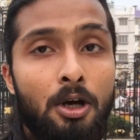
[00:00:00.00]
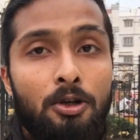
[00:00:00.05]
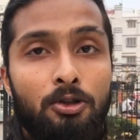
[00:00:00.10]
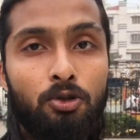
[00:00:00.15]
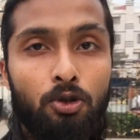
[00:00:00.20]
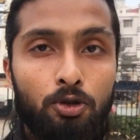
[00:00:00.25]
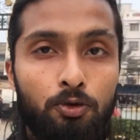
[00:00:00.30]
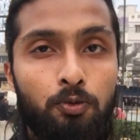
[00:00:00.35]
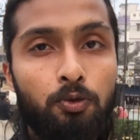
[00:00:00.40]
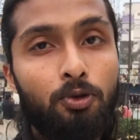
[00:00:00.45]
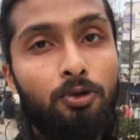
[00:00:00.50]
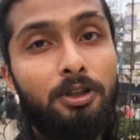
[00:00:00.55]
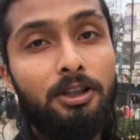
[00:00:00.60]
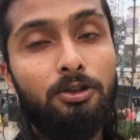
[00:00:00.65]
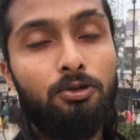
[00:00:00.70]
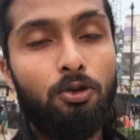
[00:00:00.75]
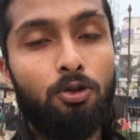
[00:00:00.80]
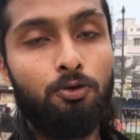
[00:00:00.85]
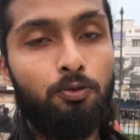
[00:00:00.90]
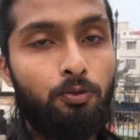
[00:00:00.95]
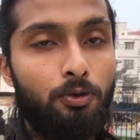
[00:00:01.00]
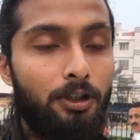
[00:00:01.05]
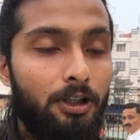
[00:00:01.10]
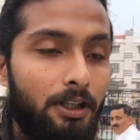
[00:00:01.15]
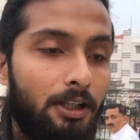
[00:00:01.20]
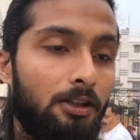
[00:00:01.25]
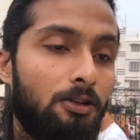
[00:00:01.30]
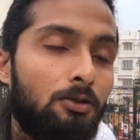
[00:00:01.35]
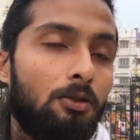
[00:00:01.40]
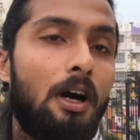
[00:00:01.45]
সোদপুর সোদপুরের
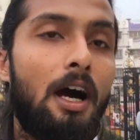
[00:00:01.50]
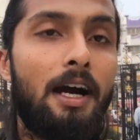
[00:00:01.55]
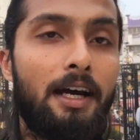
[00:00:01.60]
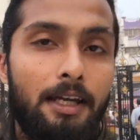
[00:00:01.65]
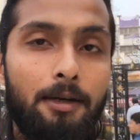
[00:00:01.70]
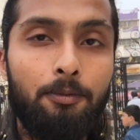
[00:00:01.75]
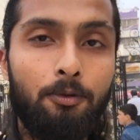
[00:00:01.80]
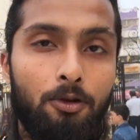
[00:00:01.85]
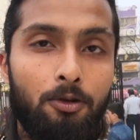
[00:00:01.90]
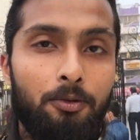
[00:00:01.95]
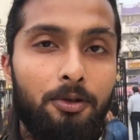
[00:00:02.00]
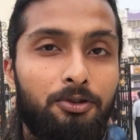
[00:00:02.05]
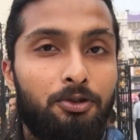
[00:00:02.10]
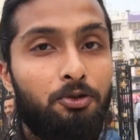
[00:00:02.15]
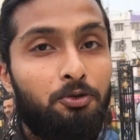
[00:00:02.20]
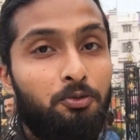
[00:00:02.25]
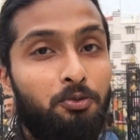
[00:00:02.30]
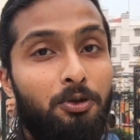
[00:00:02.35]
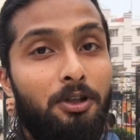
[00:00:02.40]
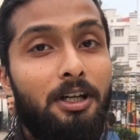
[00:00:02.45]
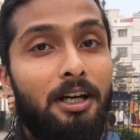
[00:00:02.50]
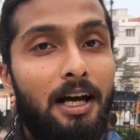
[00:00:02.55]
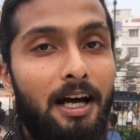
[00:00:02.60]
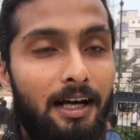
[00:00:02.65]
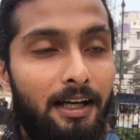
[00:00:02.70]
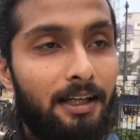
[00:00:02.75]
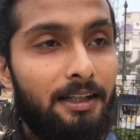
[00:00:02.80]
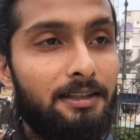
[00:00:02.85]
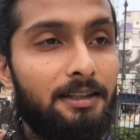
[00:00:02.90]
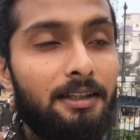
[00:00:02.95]
কিন্তু আগে পড়বে সোদপুরের
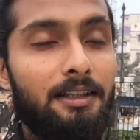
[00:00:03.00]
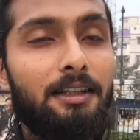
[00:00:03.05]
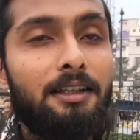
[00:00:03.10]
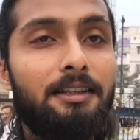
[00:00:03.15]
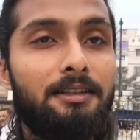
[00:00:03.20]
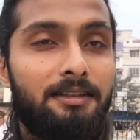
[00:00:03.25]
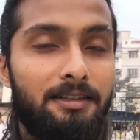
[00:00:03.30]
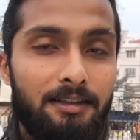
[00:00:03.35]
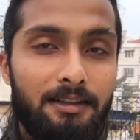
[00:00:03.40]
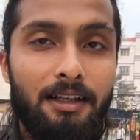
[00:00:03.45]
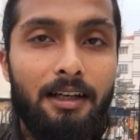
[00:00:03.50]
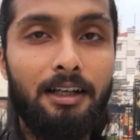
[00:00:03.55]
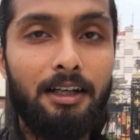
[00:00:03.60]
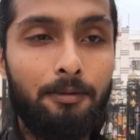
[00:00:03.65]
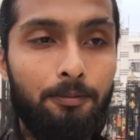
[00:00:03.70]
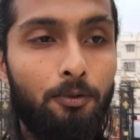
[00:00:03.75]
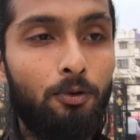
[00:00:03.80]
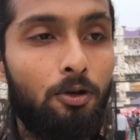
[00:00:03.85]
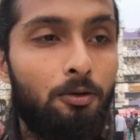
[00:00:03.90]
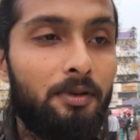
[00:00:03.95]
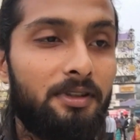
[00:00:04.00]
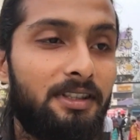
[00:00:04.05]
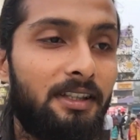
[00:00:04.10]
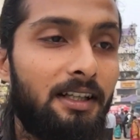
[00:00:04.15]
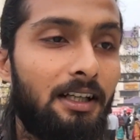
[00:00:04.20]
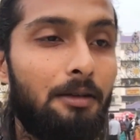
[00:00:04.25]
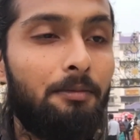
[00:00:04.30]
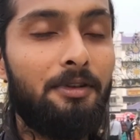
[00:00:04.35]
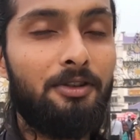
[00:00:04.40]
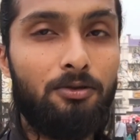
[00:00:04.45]
আগে যে সিগন্যালটা পড়বে
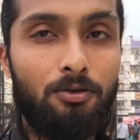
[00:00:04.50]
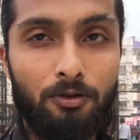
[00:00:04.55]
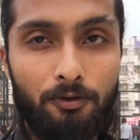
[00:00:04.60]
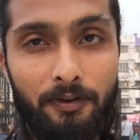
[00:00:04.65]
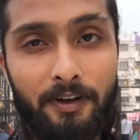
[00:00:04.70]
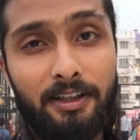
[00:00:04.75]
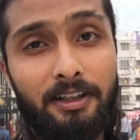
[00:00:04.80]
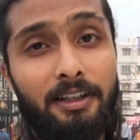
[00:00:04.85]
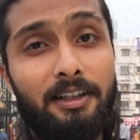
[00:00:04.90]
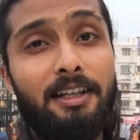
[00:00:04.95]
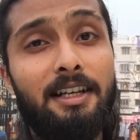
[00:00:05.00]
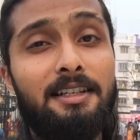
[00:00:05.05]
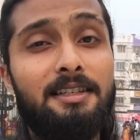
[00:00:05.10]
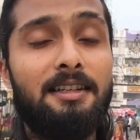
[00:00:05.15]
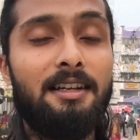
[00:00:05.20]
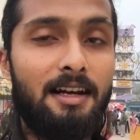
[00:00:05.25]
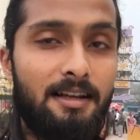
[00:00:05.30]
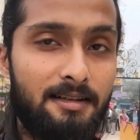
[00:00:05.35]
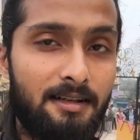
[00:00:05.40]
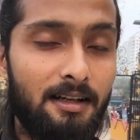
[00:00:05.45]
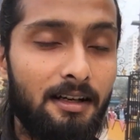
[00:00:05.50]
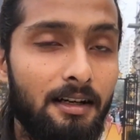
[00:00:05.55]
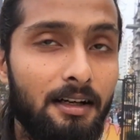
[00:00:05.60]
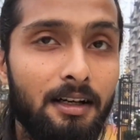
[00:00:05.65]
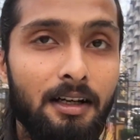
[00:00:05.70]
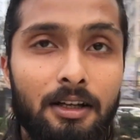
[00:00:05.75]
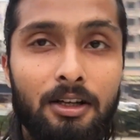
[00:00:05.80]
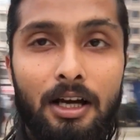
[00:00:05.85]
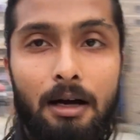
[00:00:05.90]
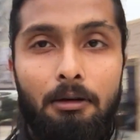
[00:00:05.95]
সেখানে বিস্কুট ফ্যাক্টরি আছে রাজা
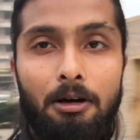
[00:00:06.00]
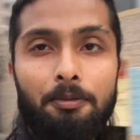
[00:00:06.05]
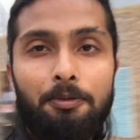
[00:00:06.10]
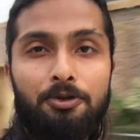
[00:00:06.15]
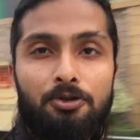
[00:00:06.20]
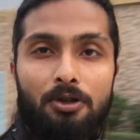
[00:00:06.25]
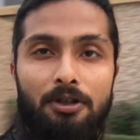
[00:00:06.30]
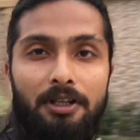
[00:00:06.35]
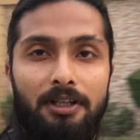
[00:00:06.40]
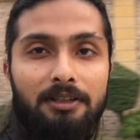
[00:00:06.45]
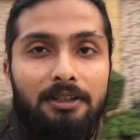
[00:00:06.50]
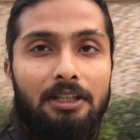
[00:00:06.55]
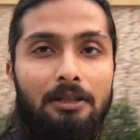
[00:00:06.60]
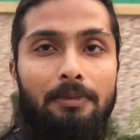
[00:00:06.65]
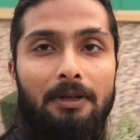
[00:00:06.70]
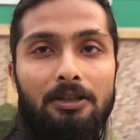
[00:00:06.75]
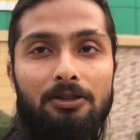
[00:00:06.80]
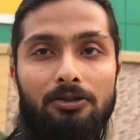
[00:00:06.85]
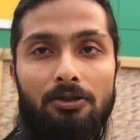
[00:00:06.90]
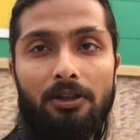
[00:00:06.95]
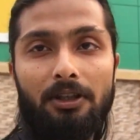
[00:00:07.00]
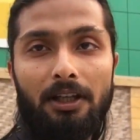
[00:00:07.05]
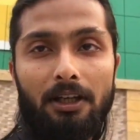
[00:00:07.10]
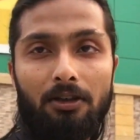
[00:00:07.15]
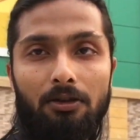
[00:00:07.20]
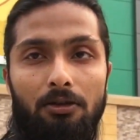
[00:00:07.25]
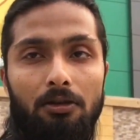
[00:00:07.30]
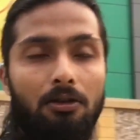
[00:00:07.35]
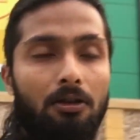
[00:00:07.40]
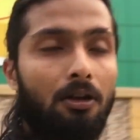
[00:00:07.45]
আমার পিছনে দেখতেই পাচ্ছ এ
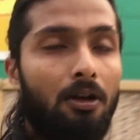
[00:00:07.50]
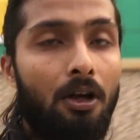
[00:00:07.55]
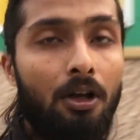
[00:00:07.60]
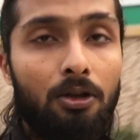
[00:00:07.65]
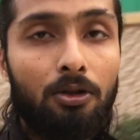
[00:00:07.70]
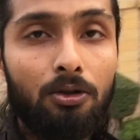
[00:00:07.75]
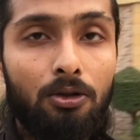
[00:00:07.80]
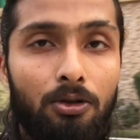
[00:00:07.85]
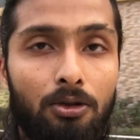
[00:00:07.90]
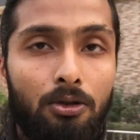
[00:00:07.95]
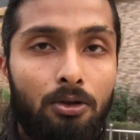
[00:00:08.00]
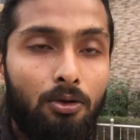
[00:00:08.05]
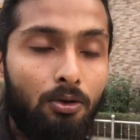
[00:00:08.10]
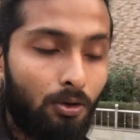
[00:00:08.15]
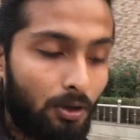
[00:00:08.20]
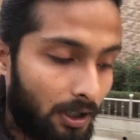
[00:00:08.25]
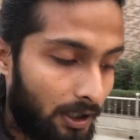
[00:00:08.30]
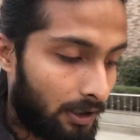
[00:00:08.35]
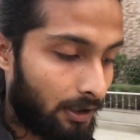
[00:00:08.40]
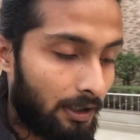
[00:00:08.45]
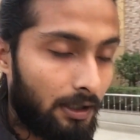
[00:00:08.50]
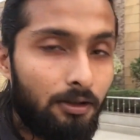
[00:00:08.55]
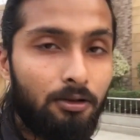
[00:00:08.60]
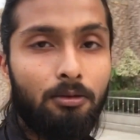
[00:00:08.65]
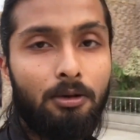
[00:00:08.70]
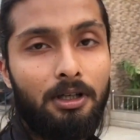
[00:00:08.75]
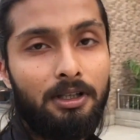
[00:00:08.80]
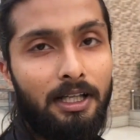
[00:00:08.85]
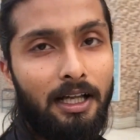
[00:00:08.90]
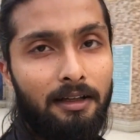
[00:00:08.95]
দেখো তো ওখানেই
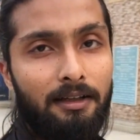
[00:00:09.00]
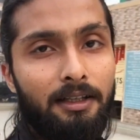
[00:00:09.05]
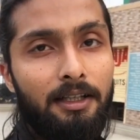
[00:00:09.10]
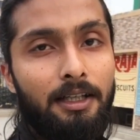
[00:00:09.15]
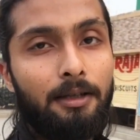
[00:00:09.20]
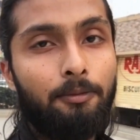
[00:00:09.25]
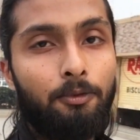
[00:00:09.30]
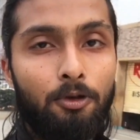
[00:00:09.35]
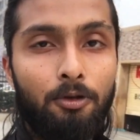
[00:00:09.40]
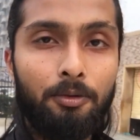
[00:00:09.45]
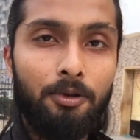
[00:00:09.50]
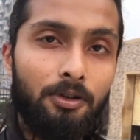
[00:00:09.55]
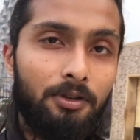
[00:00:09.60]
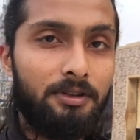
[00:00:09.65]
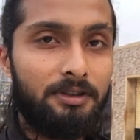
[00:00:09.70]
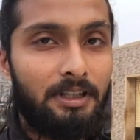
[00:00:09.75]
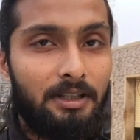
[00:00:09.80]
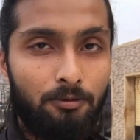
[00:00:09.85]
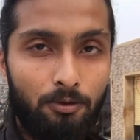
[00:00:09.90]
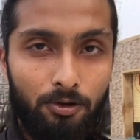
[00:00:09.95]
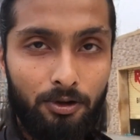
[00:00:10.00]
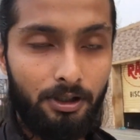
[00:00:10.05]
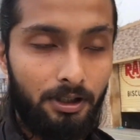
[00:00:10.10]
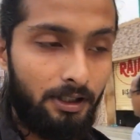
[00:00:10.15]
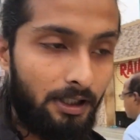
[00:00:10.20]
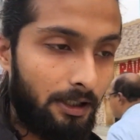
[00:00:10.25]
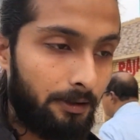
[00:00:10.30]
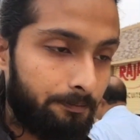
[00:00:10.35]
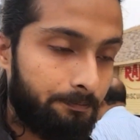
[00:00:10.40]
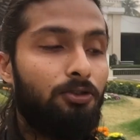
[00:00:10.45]
তোমার ডান দিকে পড়বে হচ্ছে এই
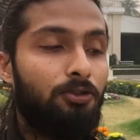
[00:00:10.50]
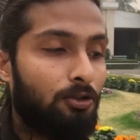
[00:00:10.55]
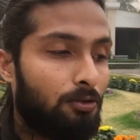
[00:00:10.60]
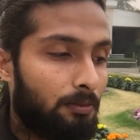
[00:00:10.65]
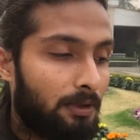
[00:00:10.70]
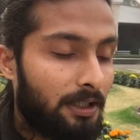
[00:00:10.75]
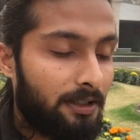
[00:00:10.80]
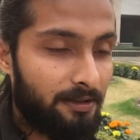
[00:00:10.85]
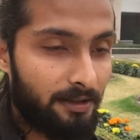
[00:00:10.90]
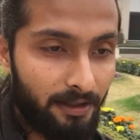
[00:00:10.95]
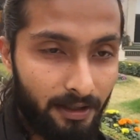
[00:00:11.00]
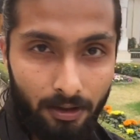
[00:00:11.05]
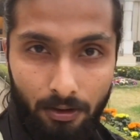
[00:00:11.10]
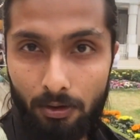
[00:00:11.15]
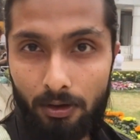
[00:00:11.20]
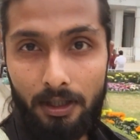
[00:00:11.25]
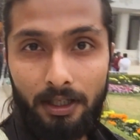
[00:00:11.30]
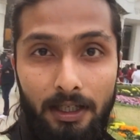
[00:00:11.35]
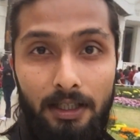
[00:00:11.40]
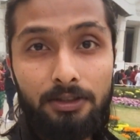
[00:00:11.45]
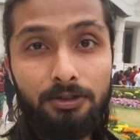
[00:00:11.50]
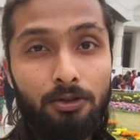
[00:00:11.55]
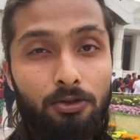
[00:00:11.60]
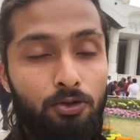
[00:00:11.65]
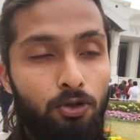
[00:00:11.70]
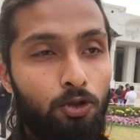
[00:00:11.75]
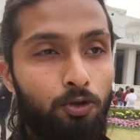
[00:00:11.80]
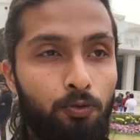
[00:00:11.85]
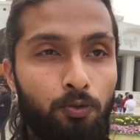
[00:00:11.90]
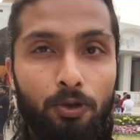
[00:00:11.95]
মন্দিরটা তোমরা ট্রেনে করে আসো
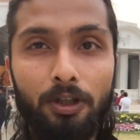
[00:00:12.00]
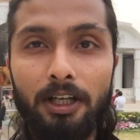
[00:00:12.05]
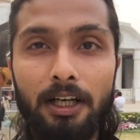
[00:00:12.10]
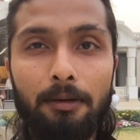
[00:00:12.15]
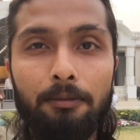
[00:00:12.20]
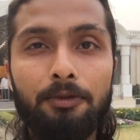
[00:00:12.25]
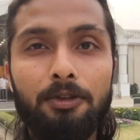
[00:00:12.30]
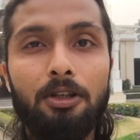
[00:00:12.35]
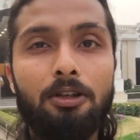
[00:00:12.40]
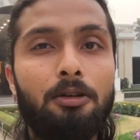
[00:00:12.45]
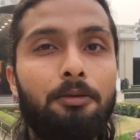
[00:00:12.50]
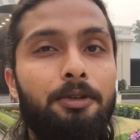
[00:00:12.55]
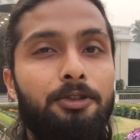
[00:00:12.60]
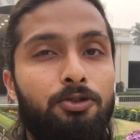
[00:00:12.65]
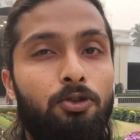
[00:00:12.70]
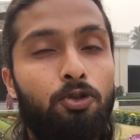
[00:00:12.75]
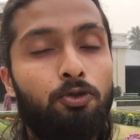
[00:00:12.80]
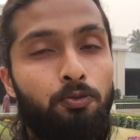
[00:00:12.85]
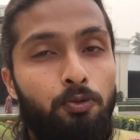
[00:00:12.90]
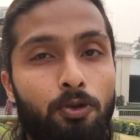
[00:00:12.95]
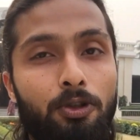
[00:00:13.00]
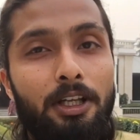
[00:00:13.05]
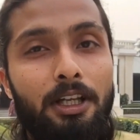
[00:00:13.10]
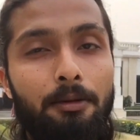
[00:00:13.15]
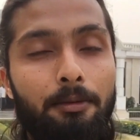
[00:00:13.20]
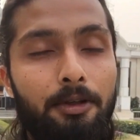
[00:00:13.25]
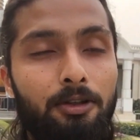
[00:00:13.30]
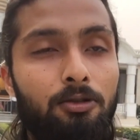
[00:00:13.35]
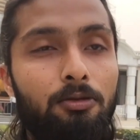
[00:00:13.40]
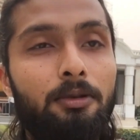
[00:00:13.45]
সোদপুরে নামতে হবে সোদপুর
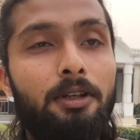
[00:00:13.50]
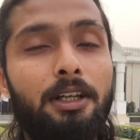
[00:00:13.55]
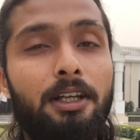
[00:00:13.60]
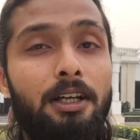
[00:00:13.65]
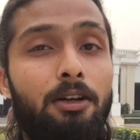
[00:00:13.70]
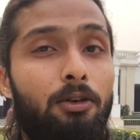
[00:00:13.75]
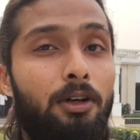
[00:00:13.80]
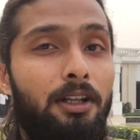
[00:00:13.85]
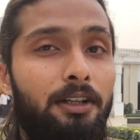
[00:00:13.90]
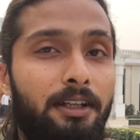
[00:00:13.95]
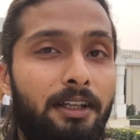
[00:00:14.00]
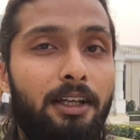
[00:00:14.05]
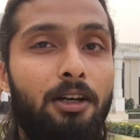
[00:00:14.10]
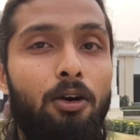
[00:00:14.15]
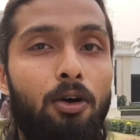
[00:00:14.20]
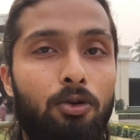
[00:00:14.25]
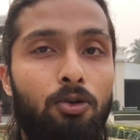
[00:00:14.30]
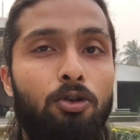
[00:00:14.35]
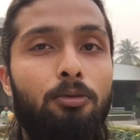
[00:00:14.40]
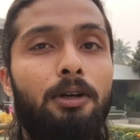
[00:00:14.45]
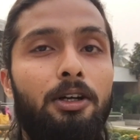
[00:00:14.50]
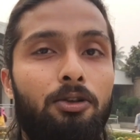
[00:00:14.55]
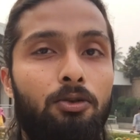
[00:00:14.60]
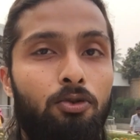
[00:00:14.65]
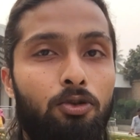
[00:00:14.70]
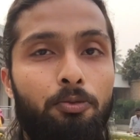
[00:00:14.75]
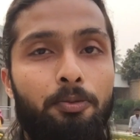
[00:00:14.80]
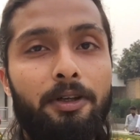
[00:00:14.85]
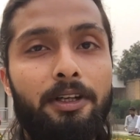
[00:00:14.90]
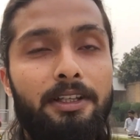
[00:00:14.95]
নেমে তোমরা ওখান থেকে অটো বা
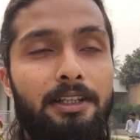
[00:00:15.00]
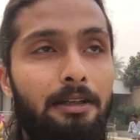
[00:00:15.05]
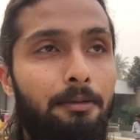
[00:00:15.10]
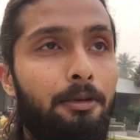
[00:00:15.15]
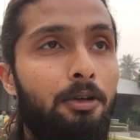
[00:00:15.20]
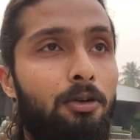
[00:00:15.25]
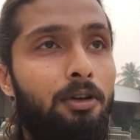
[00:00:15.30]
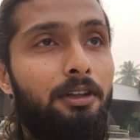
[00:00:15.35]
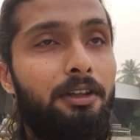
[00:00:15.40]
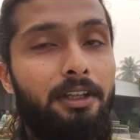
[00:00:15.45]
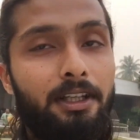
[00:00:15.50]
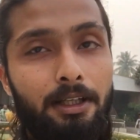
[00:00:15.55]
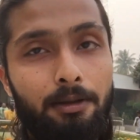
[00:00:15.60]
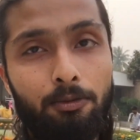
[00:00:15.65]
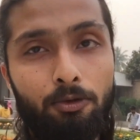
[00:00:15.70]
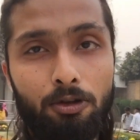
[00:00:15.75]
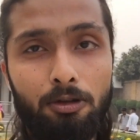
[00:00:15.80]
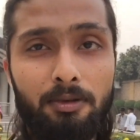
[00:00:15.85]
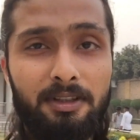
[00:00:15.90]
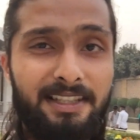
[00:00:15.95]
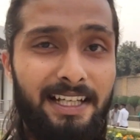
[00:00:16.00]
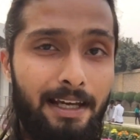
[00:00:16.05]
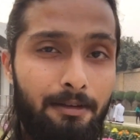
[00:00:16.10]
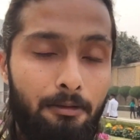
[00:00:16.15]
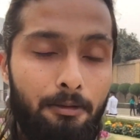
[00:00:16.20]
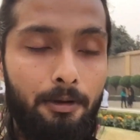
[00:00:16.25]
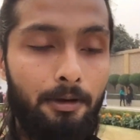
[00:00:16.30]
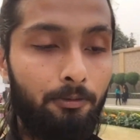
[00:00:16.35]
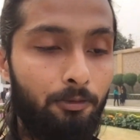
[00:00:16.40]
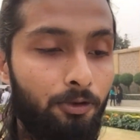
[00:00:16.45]
টোটো পেয়ে যাবে ওখান থেকে বলবে
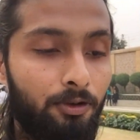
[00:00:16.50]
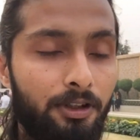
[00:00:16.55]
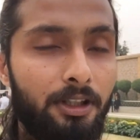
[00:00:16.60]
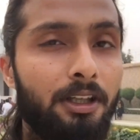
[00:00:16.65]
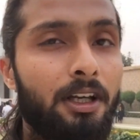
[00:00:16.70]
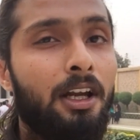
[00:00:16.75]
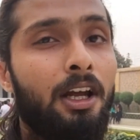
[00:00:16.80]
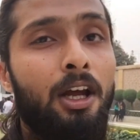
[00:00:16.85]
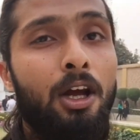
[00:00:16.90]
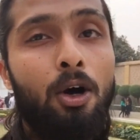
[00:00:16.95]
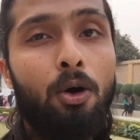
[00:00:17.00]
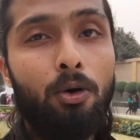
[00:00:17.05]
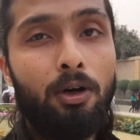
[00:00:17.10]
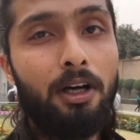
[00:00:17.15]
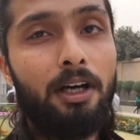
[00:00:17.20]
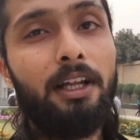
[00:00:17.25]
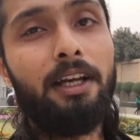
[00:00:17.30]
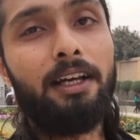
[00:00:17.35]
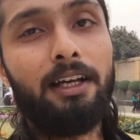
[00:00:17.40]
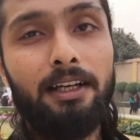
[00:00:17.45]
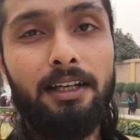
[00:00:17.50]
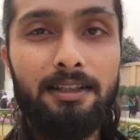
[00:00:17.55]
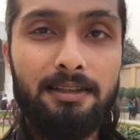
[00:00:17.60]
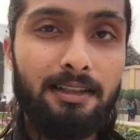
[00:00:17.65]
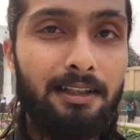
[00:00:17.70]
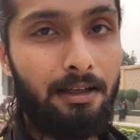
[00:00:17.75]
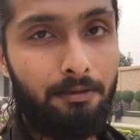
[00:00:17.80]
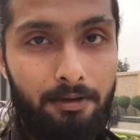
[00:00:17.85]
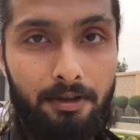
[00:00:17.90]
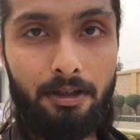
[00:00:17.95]
সাইবাবার মন্দির ওনারা এখানে এসে
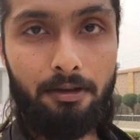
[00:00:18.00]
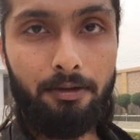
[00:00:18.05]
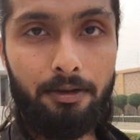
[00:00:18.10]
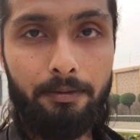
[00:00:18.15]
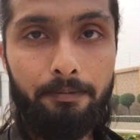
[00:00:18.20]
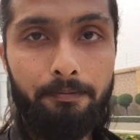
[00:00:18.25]
নামিয়ে দেবে